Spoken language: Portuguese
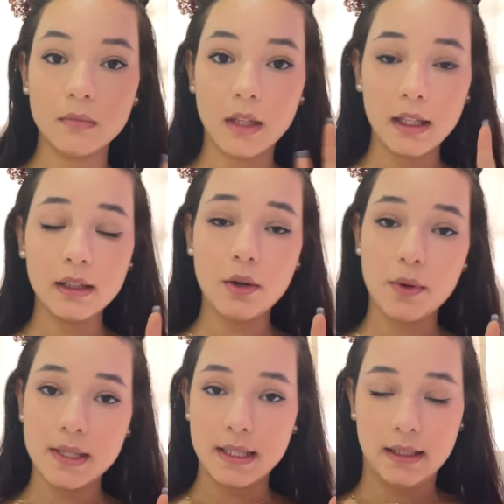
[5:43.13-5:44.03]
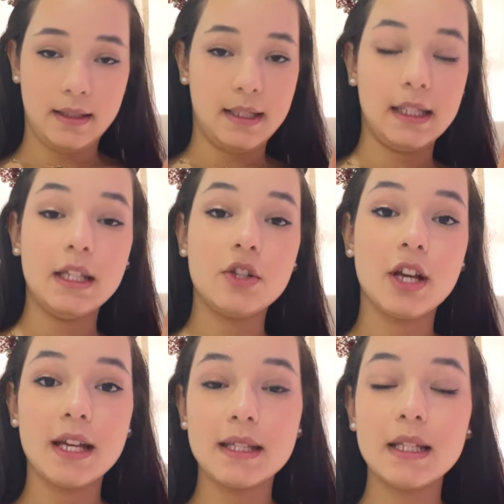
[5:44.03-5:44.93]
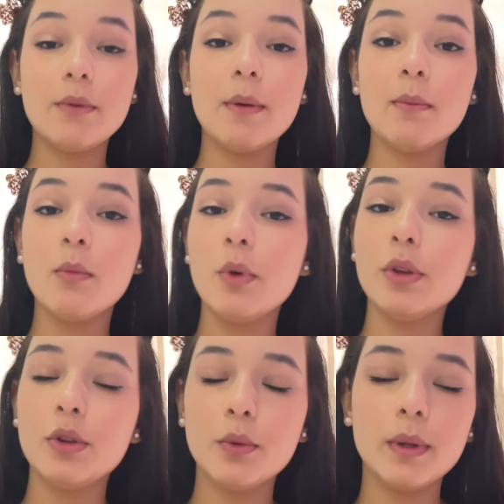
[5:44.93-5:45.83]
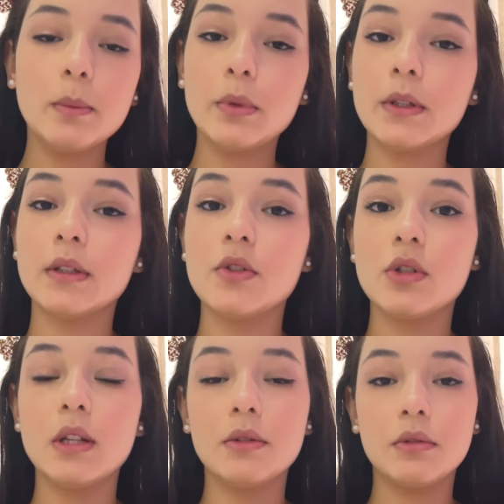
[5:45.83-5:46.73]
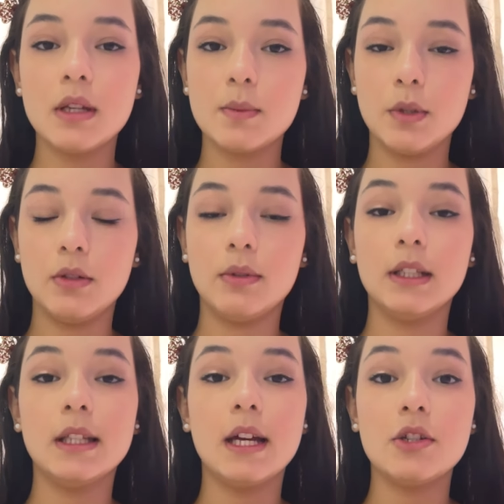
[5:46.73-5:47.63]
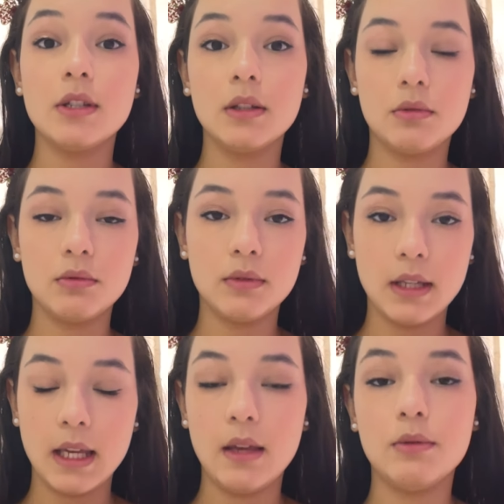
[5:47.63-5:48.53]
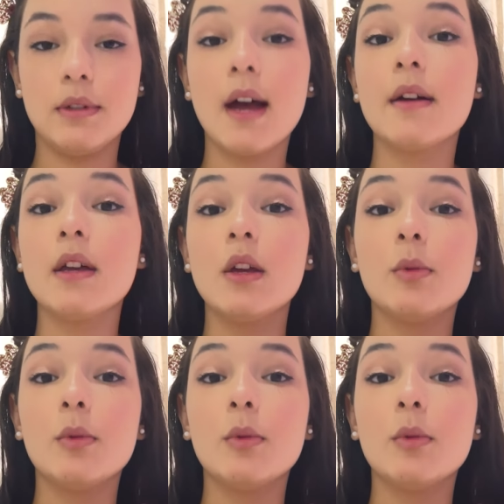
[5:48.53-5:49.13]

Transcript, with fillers: Quinta coisinha, a dedicação é muito importante dentro da espiritualidade, dentro do terreiro, tá?